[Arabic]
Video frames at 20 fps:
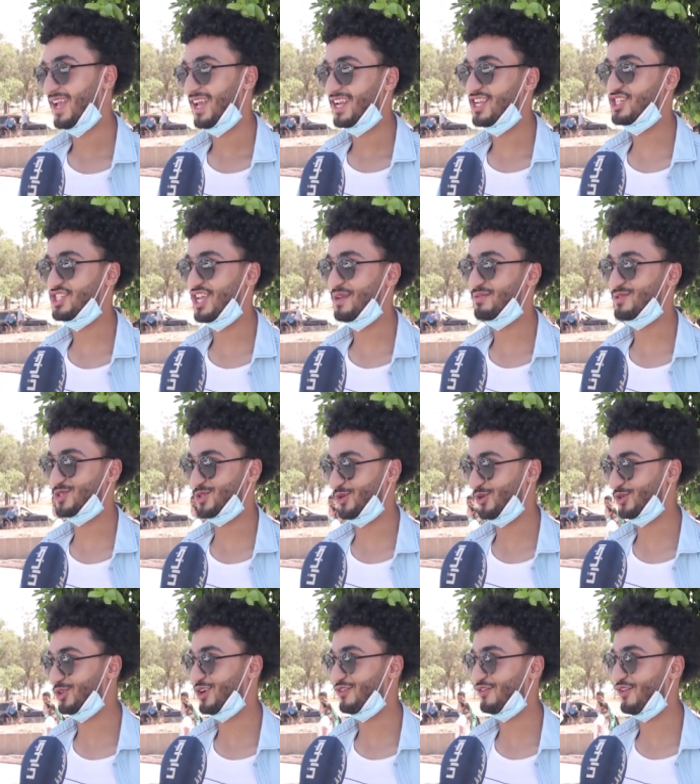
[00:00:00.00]
اللي جايب
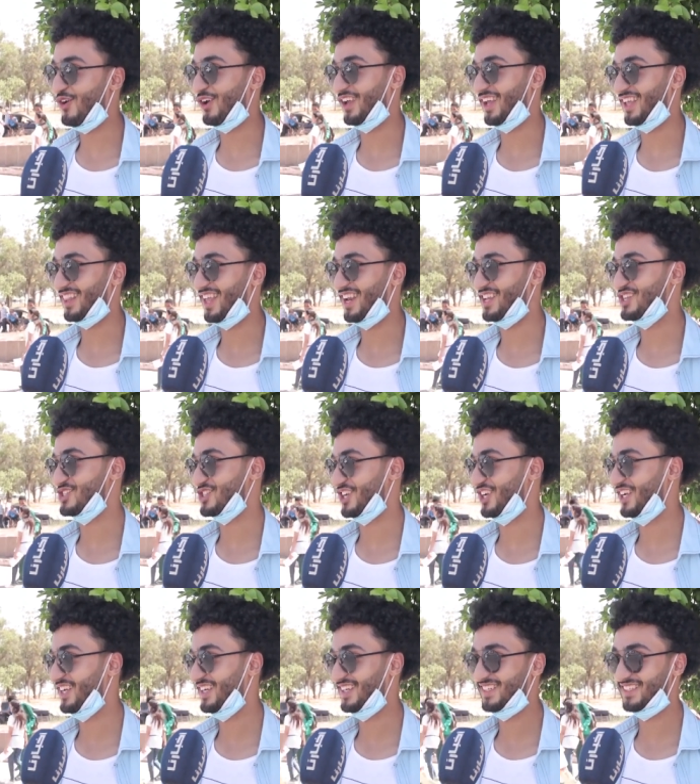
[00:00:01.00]
9 الفوق يقدر
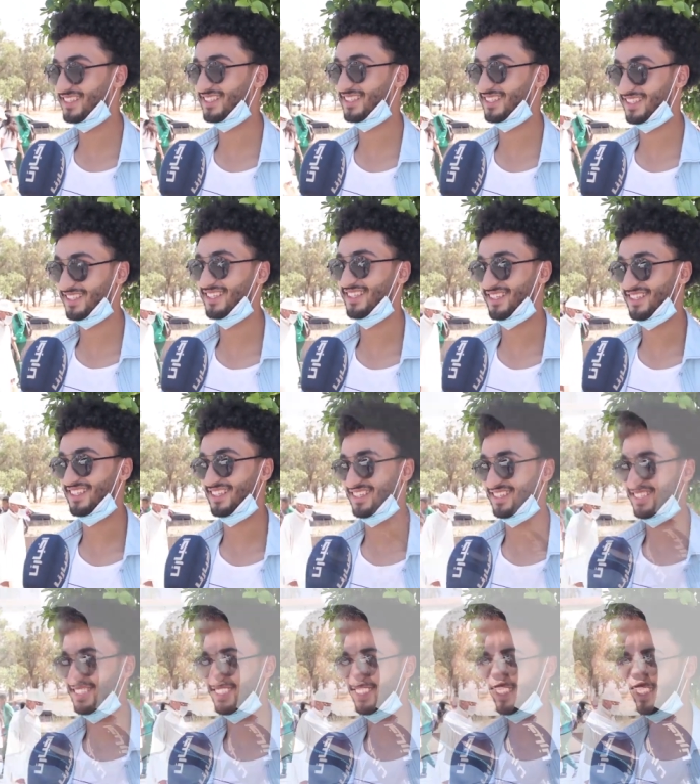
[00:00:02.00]
ينجح
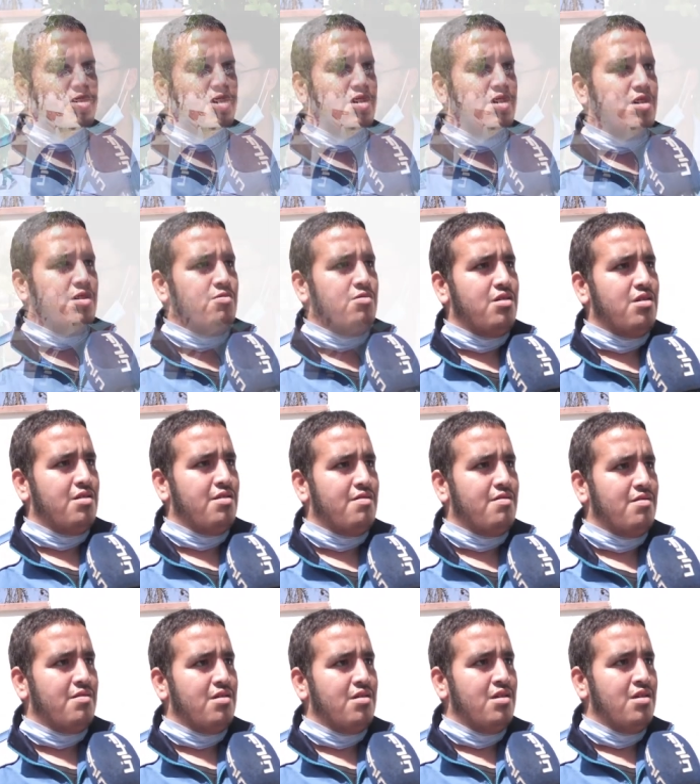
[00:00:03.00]
متناول
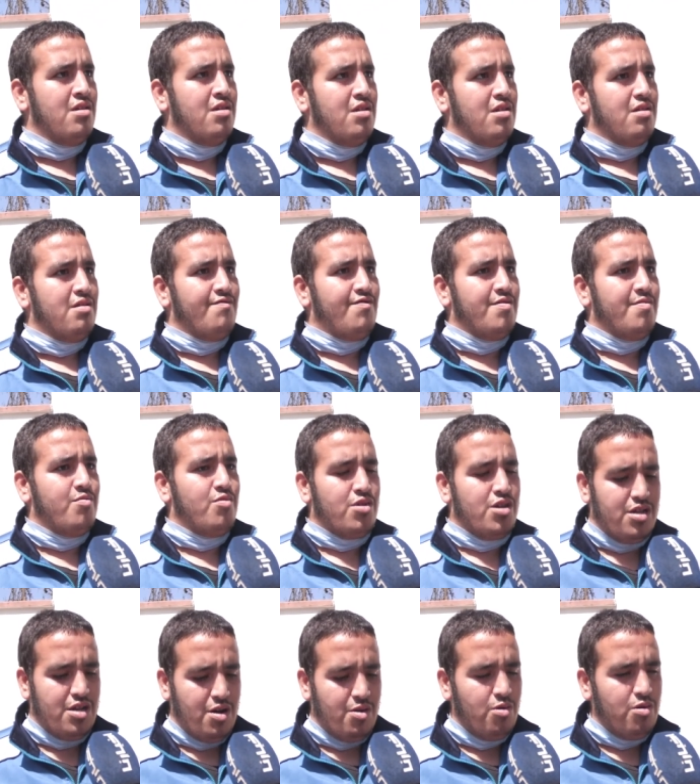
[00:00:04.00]
في
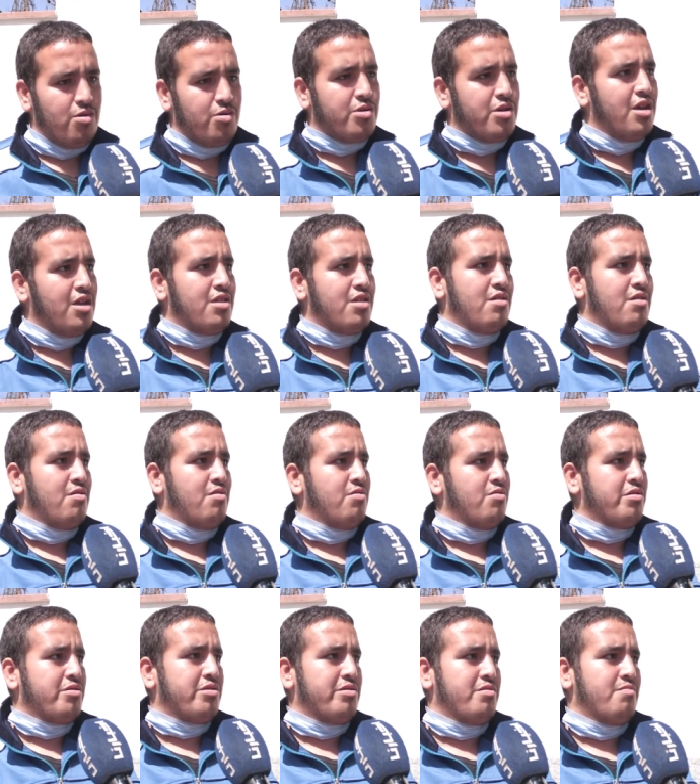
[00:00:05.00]
المتناول وكان
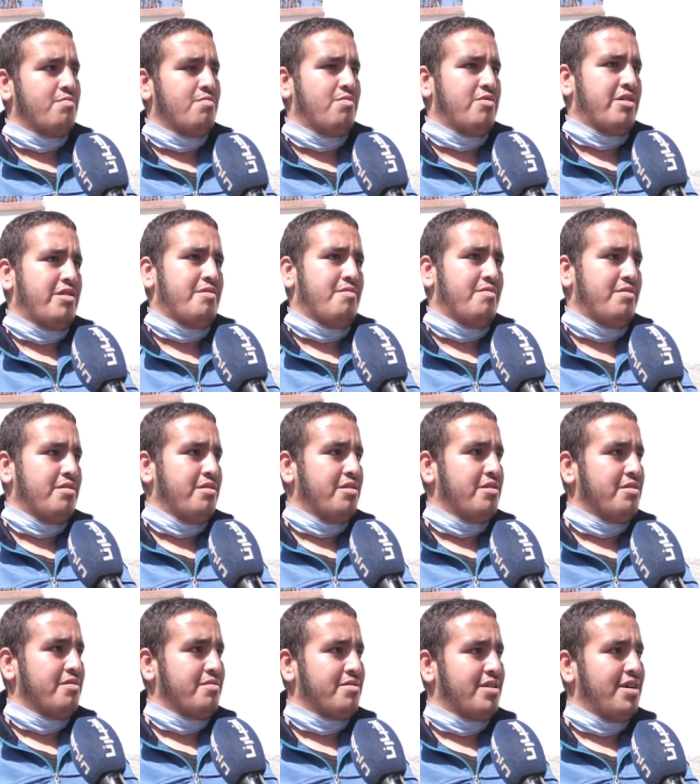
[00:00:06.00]
آه، المر...
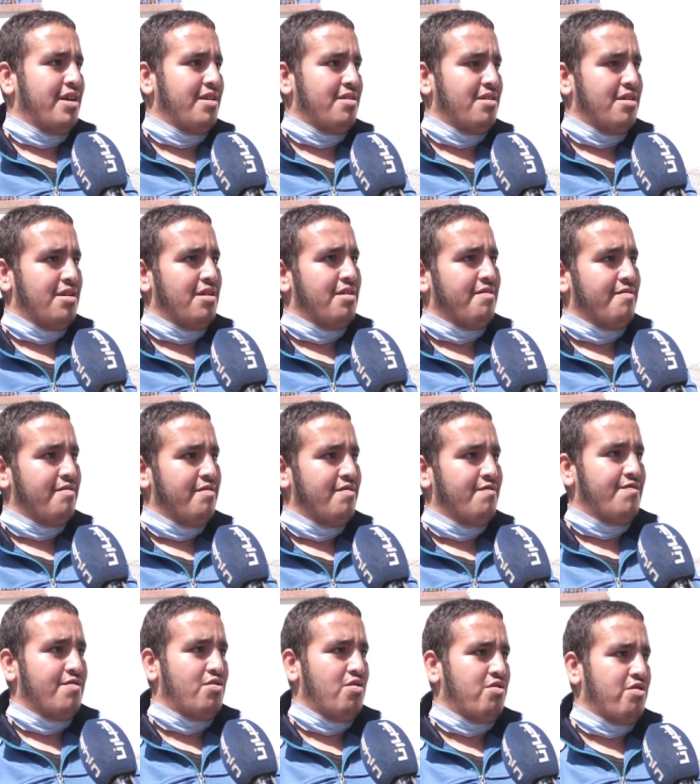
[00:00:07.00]
آه، كان آه،
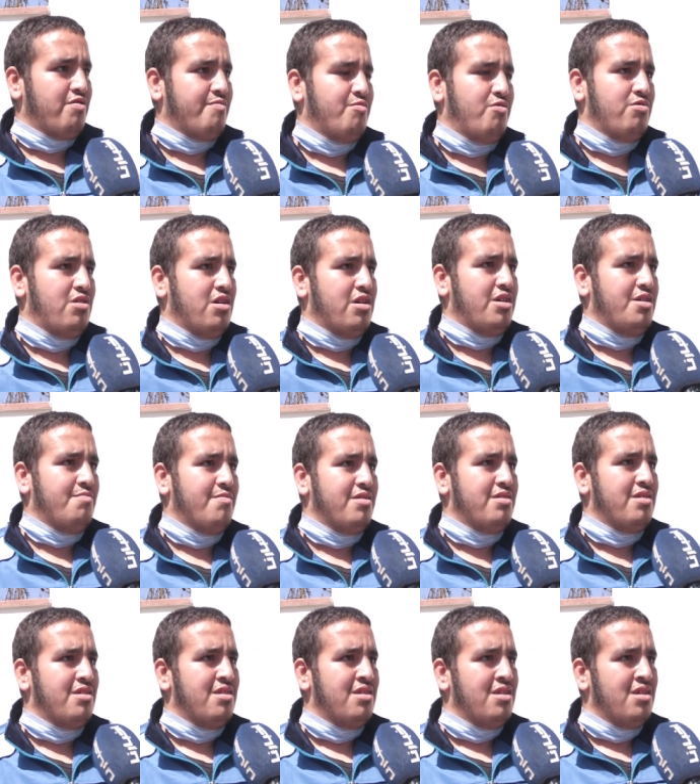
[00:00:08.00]
في ظروف ملائم
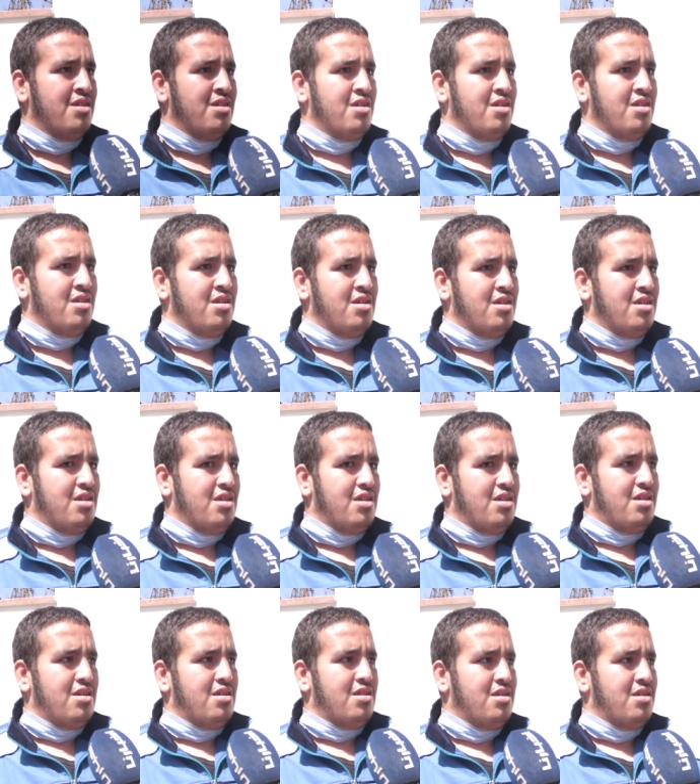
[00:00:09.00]
واش كان صعب
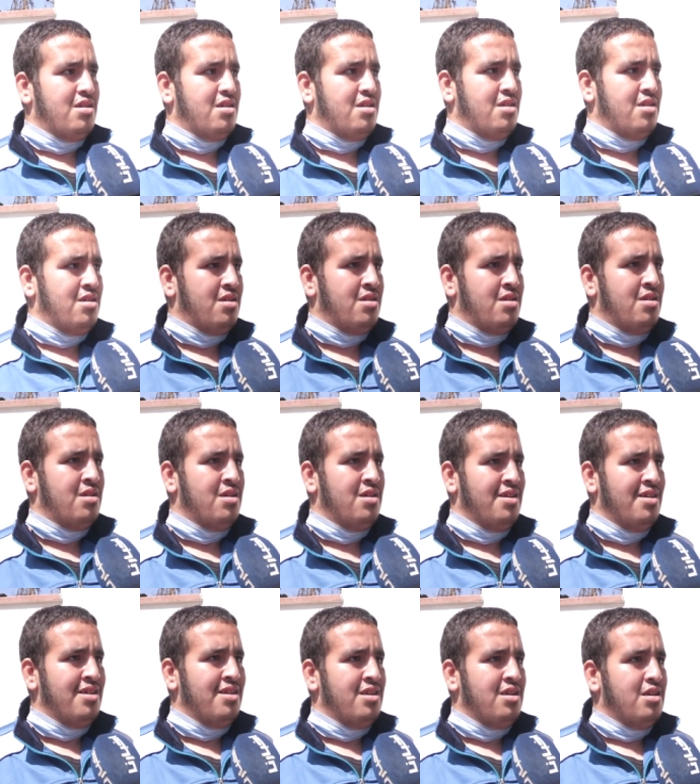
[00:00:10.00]
من الامتحان الوطني
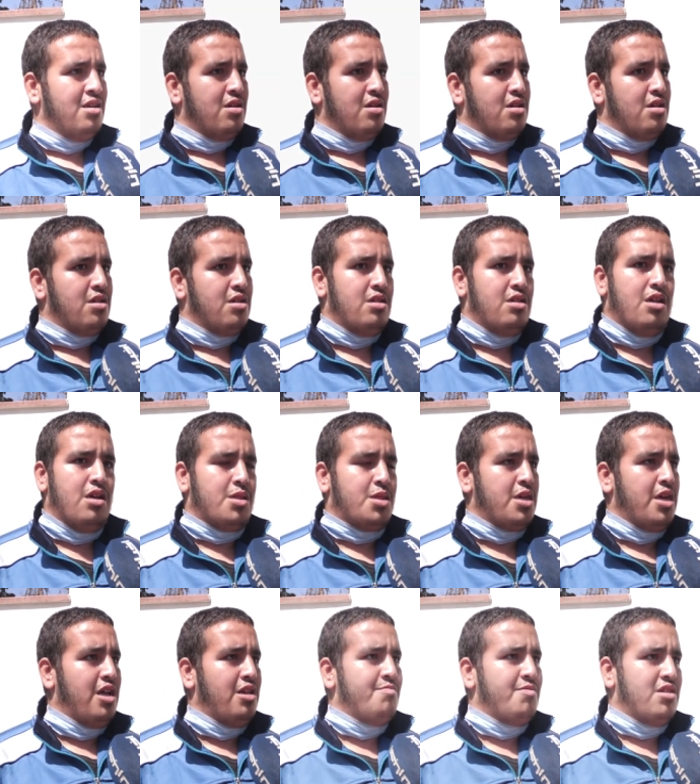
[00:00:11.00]
الاولاني اللي كان لا
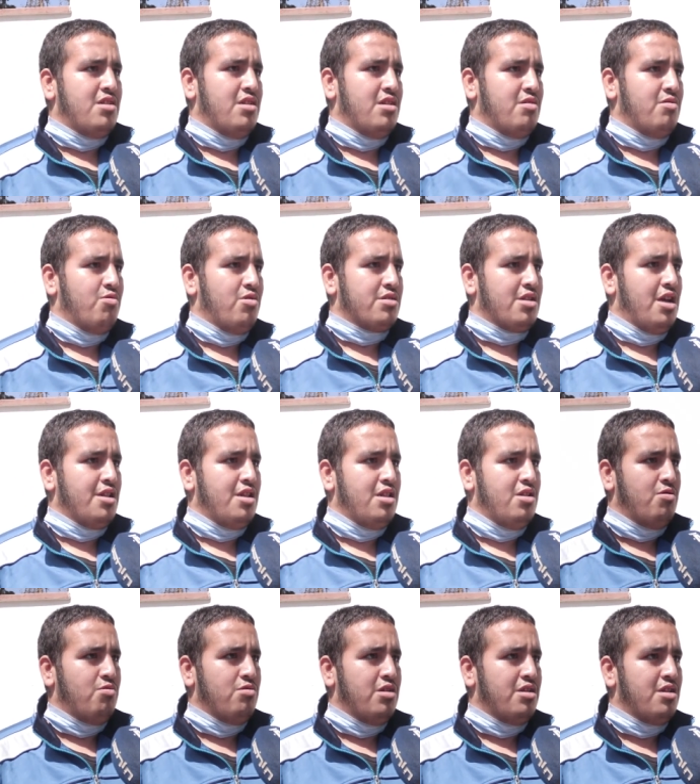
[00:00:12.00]
سهل من الوطني
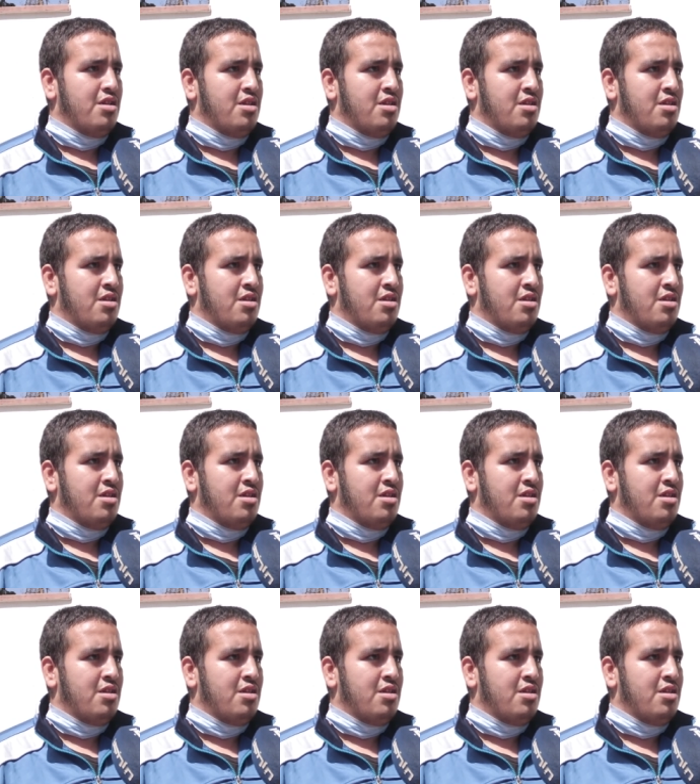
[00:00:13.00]
الاولاني